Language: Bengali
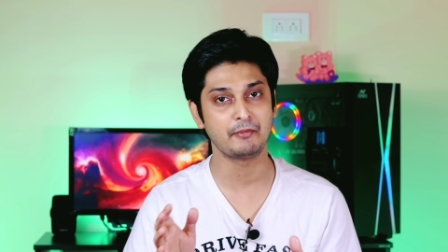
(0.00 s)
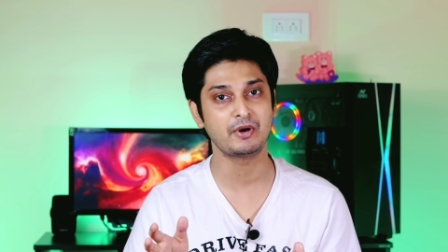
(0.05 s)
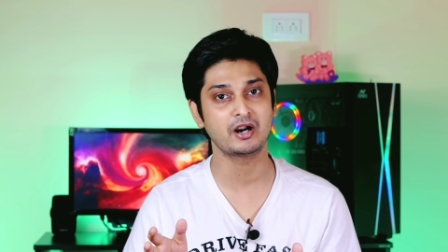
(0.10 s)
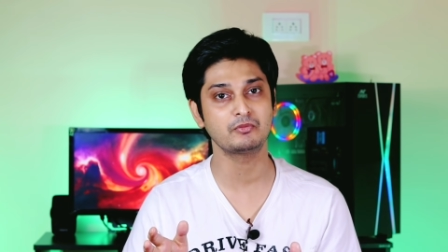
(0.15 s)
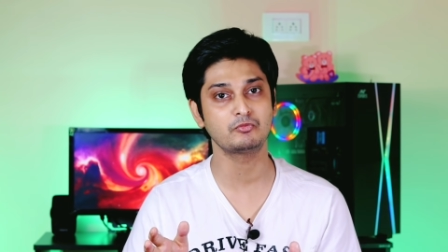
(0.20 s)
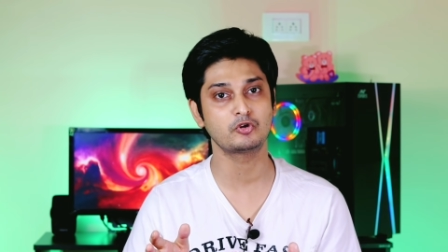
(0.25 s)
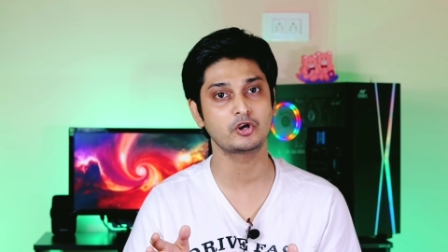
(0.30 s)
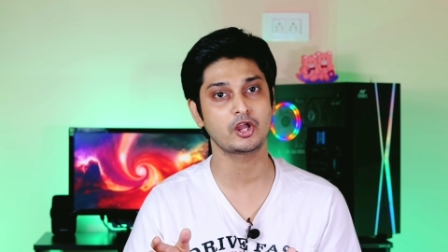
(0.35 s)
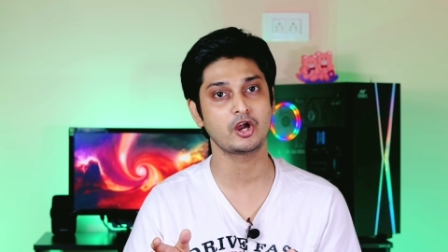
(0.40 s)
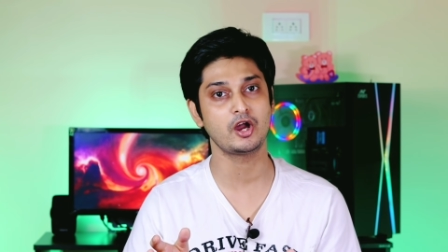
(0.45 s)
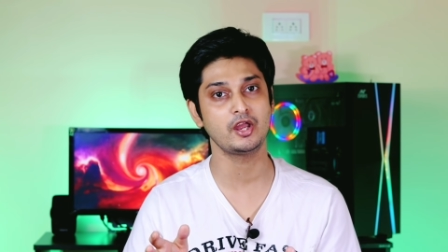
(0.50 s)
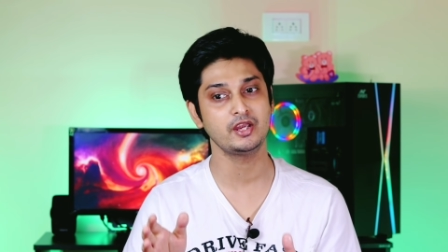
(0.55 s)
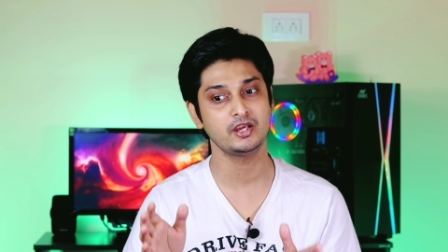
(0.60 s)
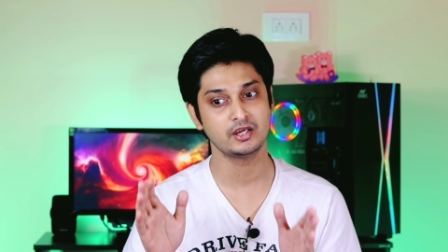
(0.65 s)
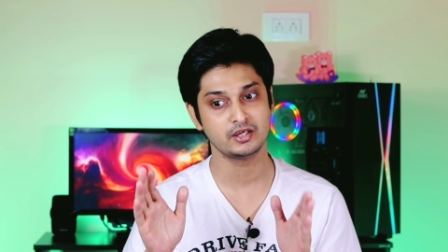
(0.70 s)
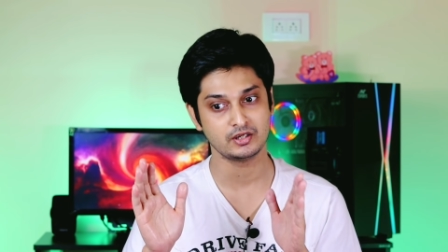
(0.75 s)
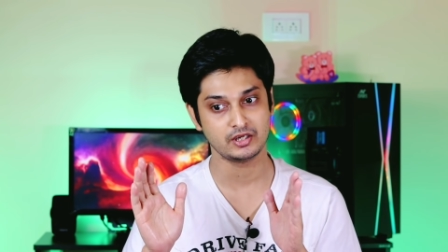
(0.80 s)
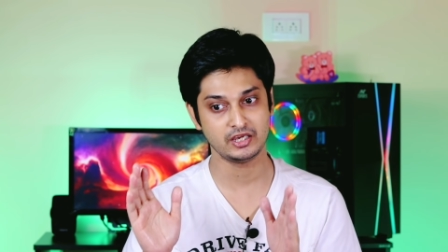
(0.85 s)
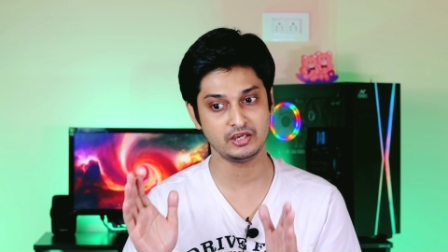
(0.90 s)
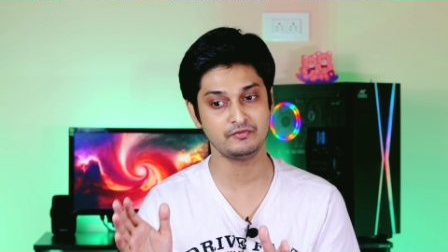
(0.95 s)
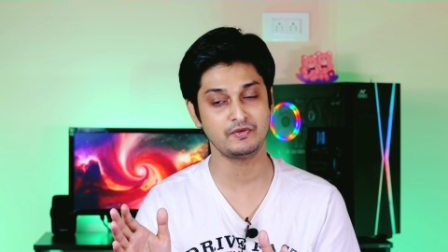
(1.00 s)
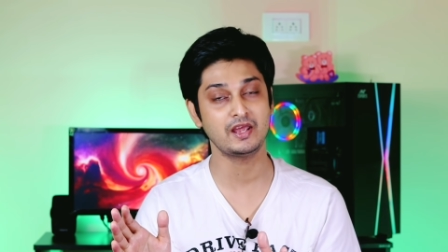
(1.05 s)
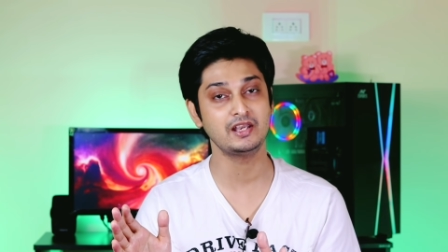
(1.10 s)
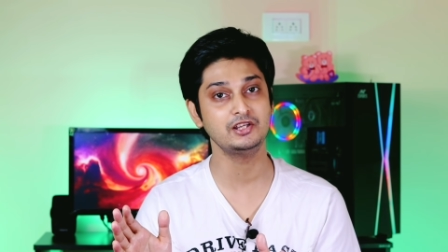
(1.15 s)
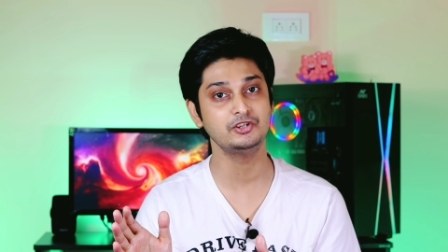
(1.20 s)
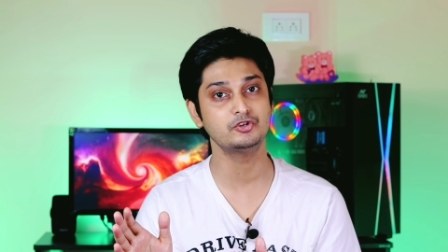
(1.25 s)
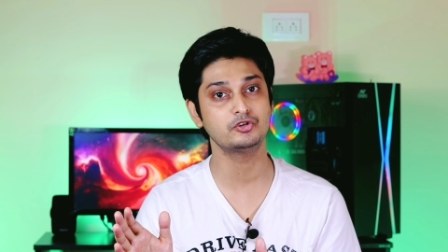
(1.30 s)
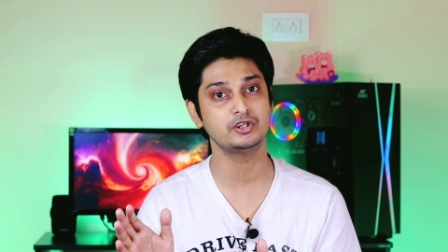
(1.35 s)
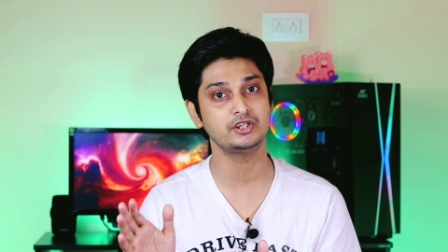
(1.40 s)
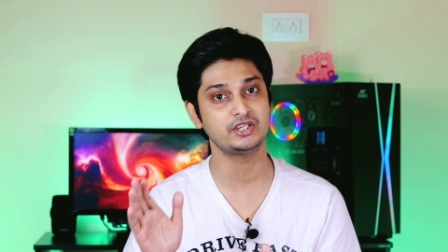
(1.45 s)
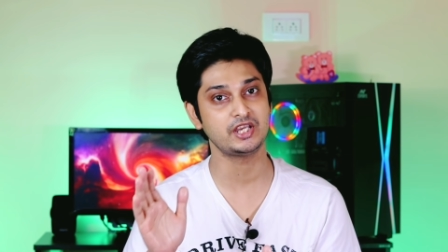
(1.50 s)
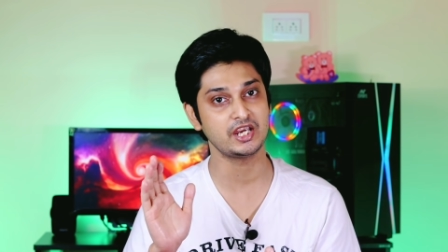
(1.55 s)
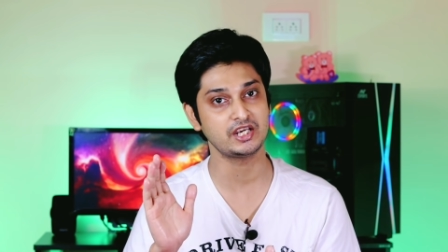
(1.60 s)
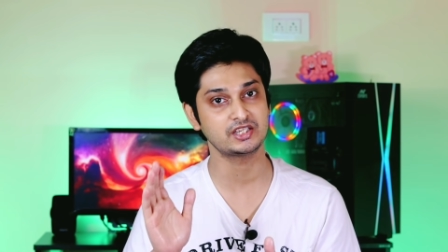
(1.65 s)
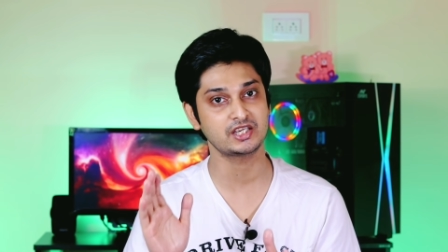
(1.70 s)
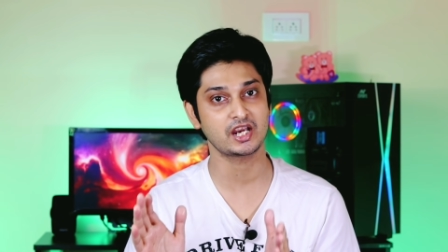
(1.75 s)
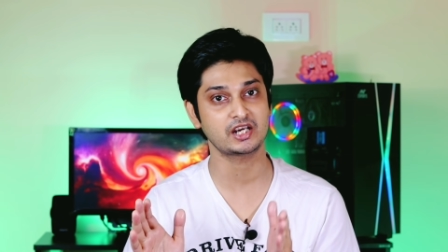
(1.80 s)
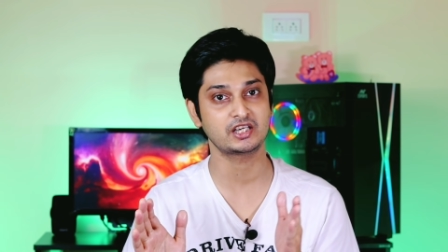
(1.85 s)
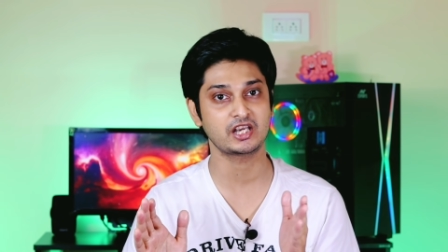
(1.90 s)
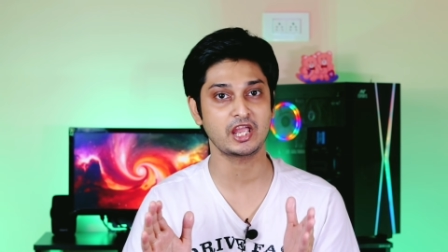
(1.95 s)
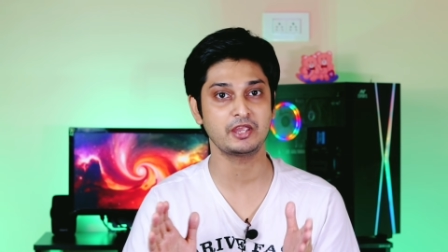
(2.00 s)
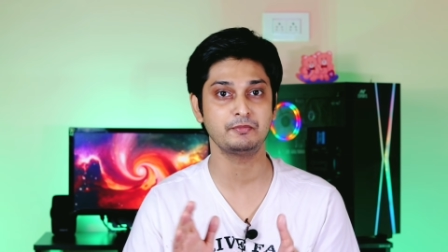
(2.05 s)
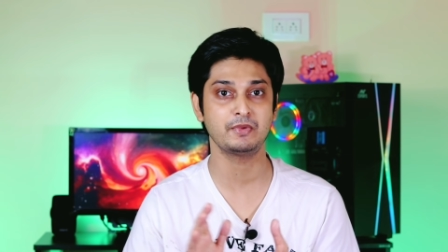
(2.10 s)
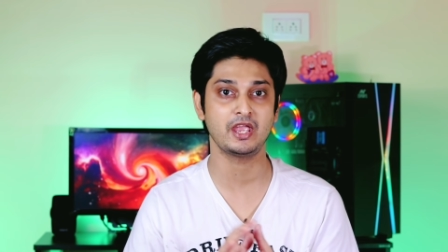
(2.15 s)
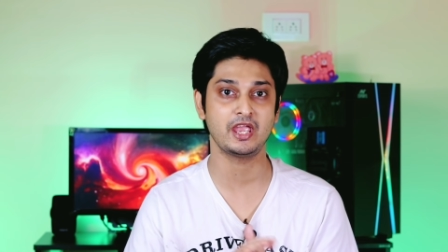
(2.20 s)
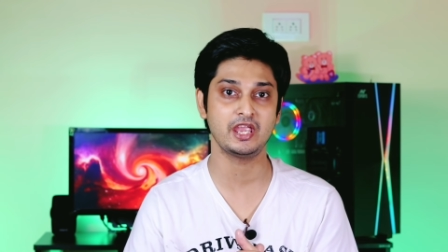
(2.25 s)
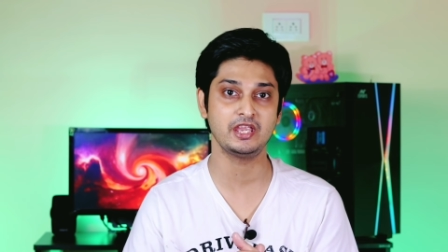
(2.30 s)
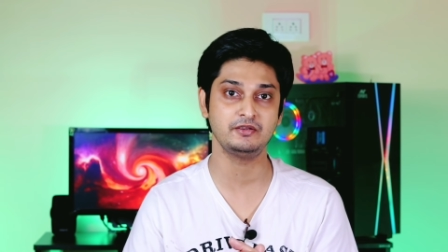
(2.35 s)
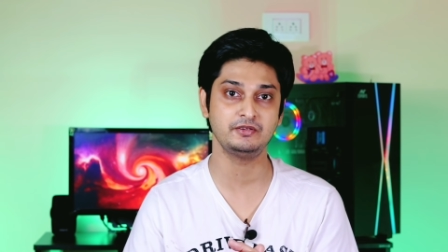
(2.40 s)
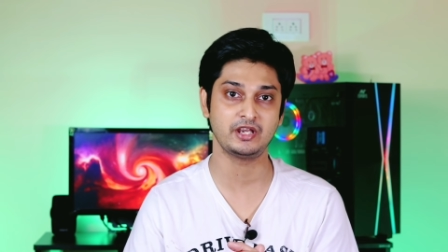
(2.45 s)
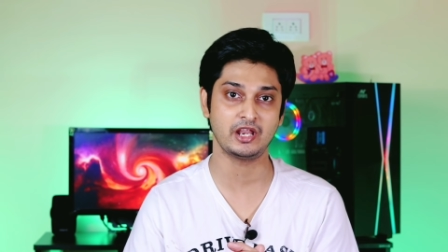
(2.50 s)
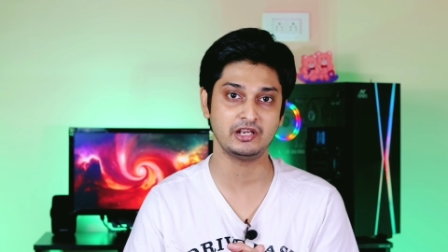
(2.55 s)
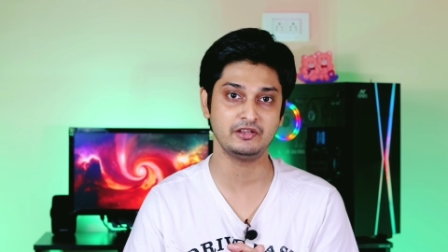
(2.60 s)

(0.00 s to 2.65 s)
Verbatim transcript: আমার মনে হয় ইভ্যালি যদি ঠিকঠাক টাইমে এই